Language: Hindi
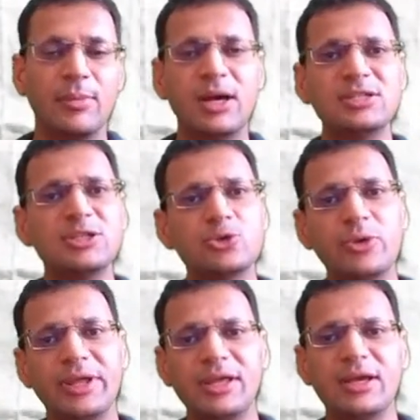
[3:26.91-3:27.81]
बर्ड्स
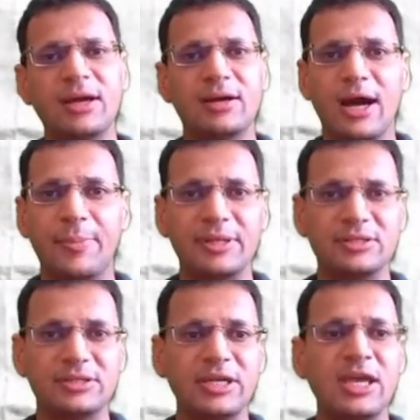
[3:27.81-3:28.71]
इसको नहीं खा
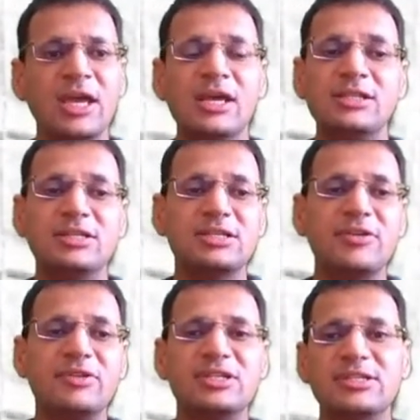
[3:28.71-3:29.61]
पाती थी
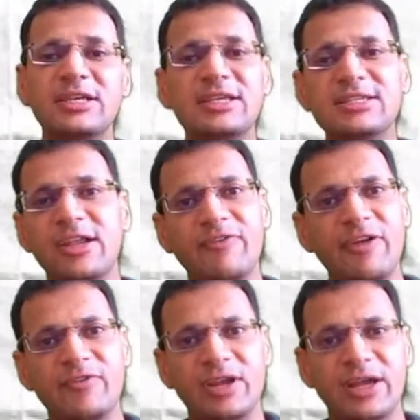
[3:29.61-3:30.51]
जिसकी वजह से ये
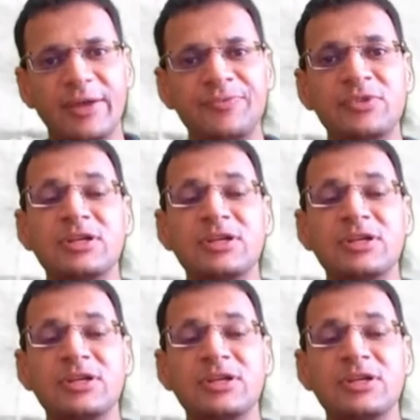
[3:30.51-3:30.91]
सरवाइव कर गए